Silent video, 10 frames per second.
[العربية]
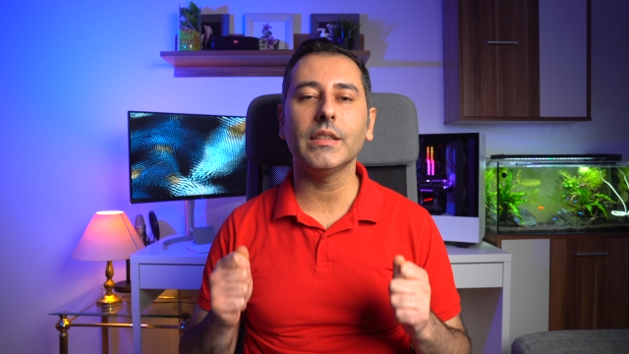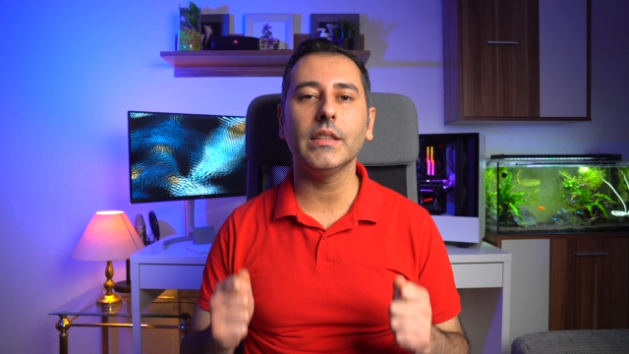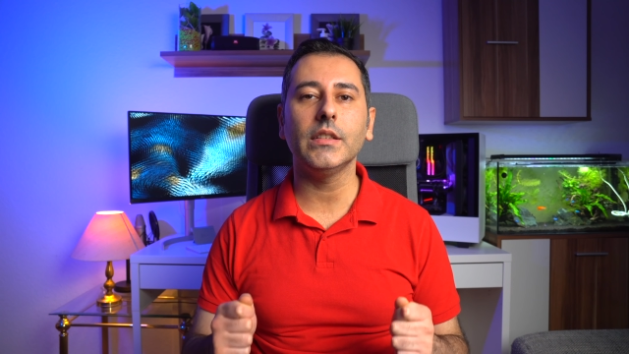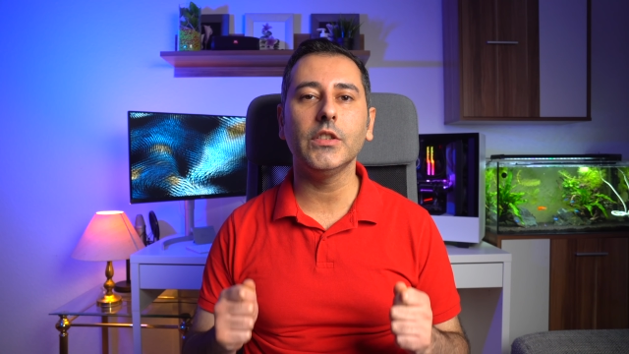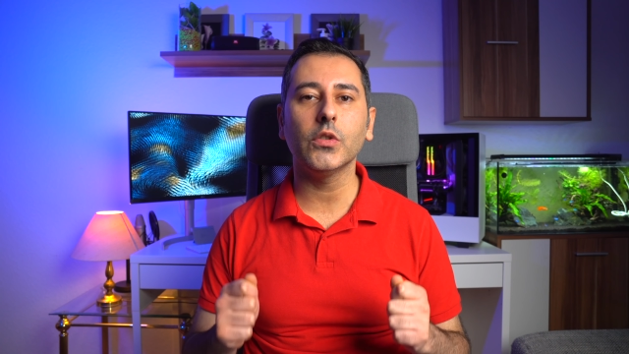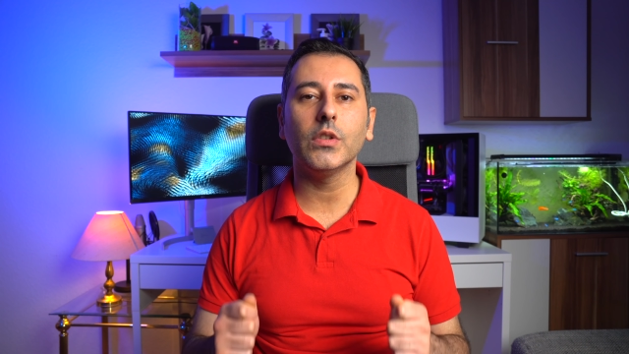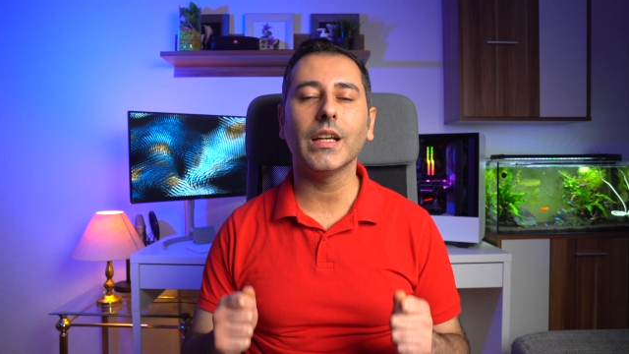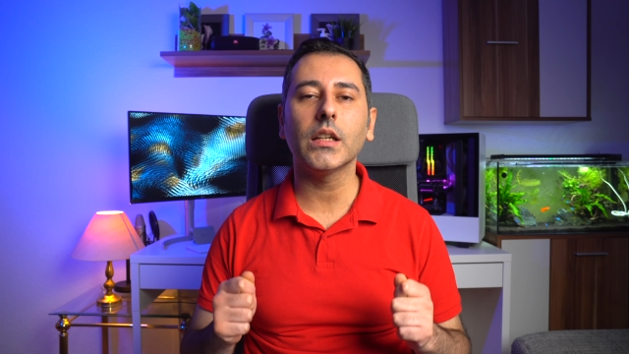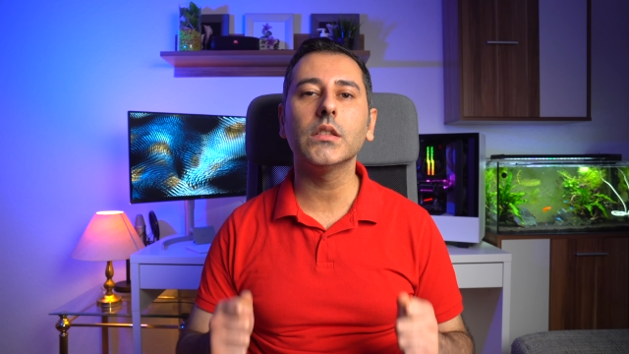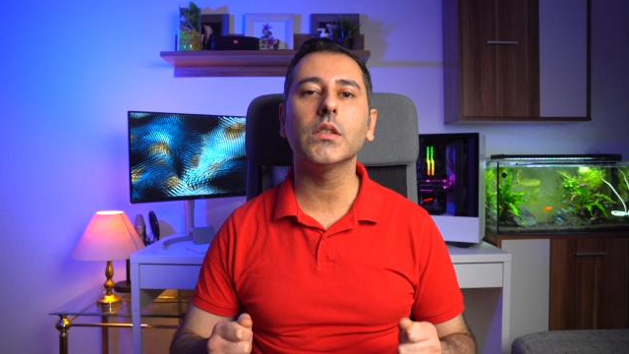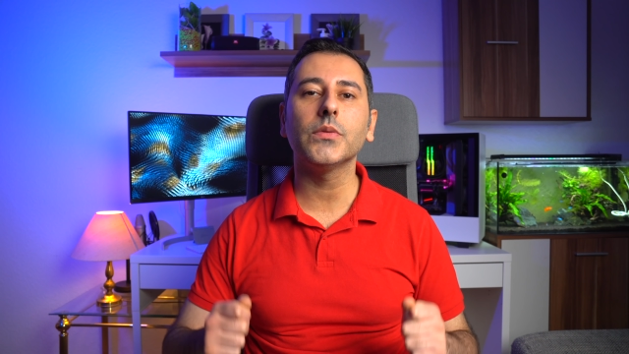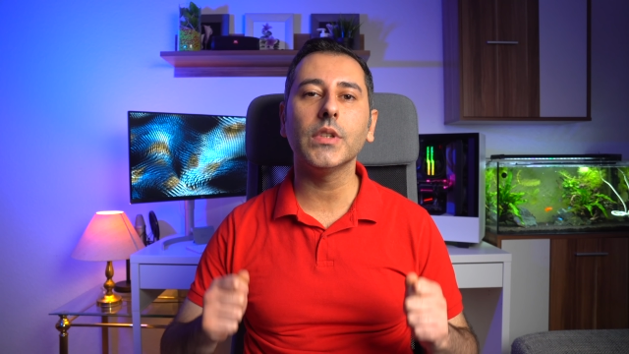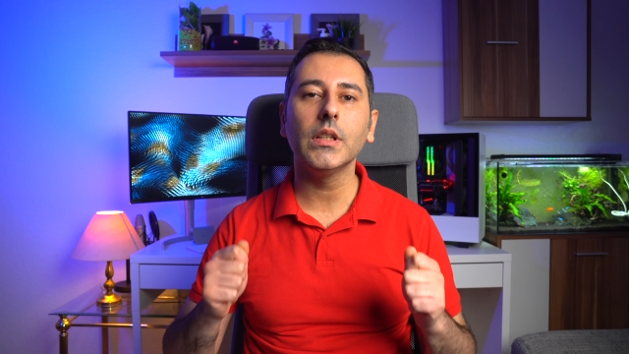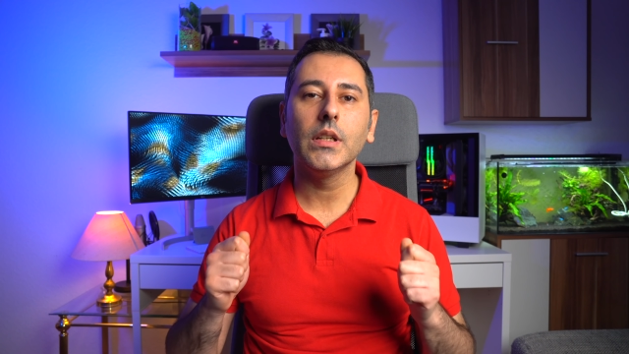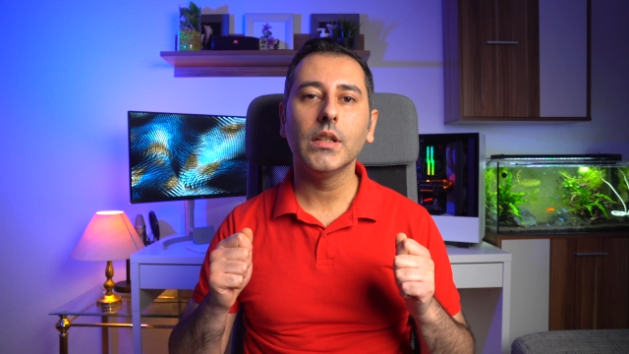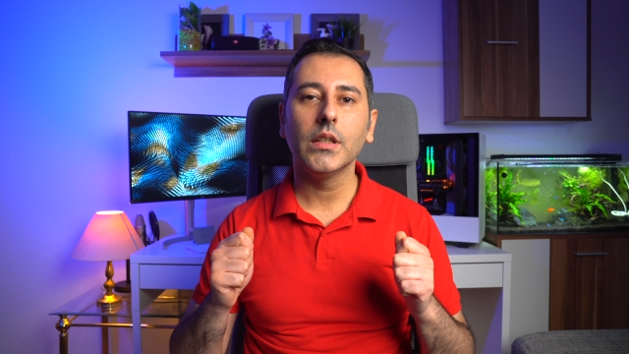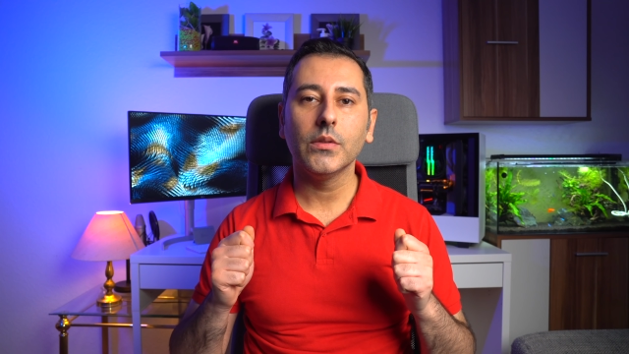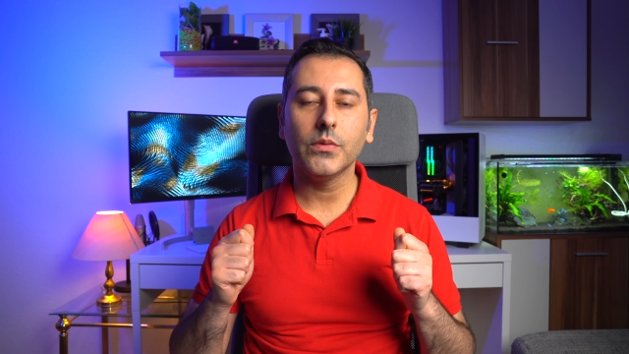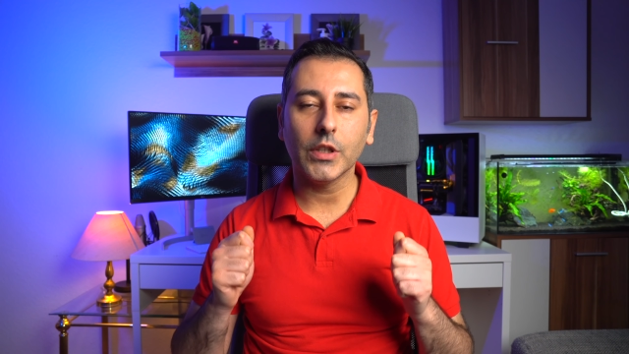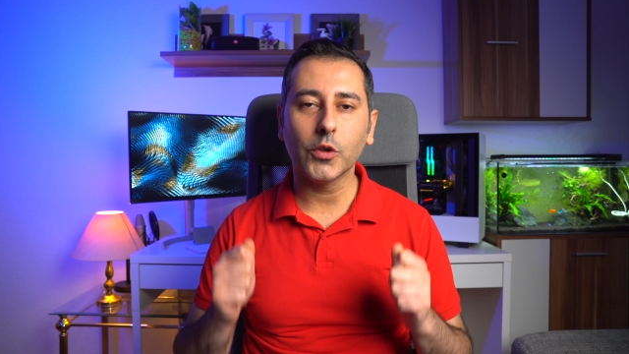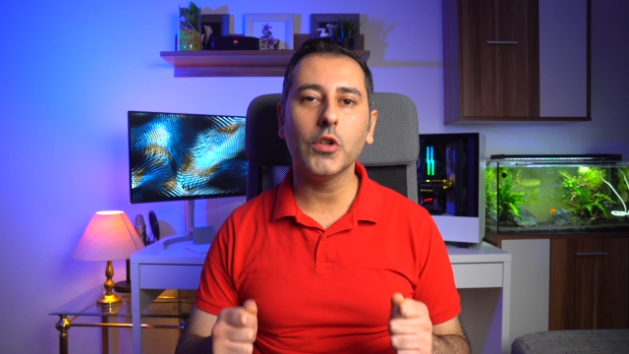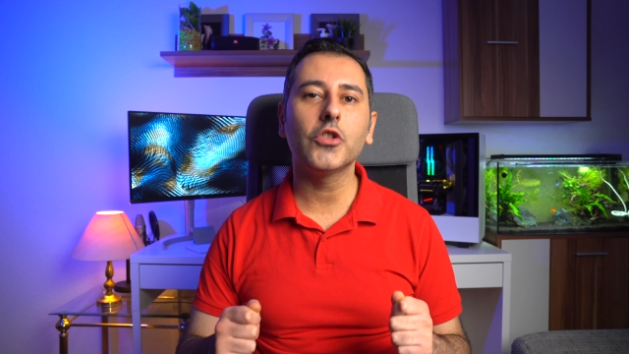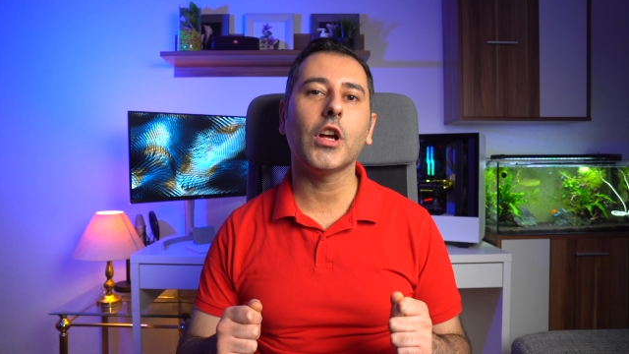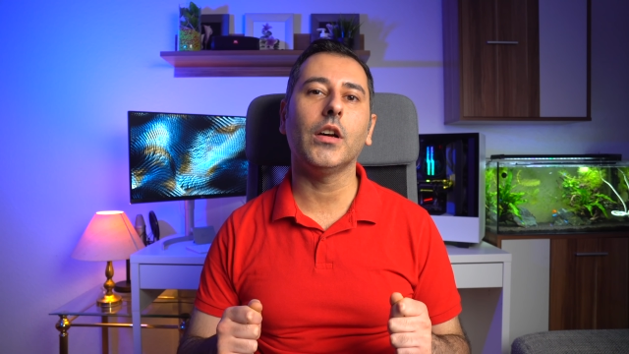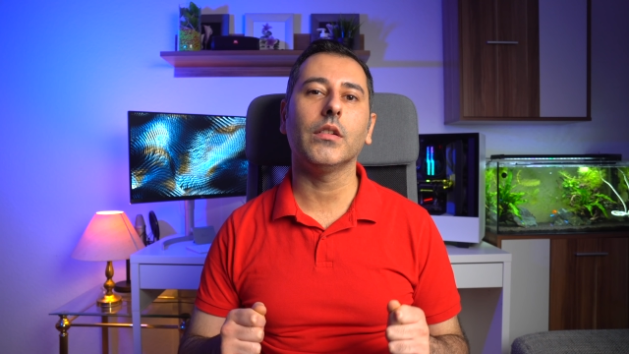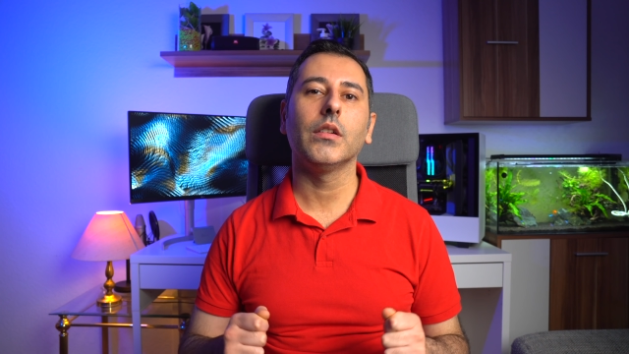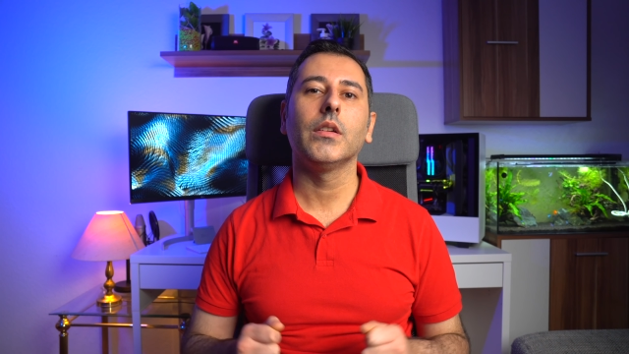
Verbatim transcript: 30 يورو لكل طفل في كل شهر